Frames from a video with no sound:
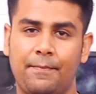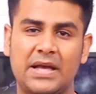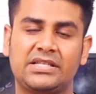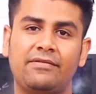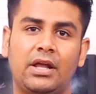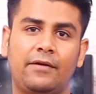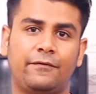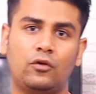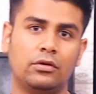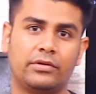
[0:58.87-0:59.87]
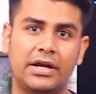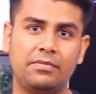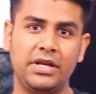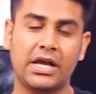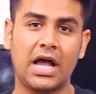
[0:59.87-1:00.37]
पैसे वाला फोन
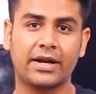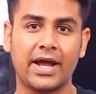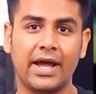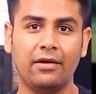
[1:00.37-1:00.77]
रेडमी निकाल रहा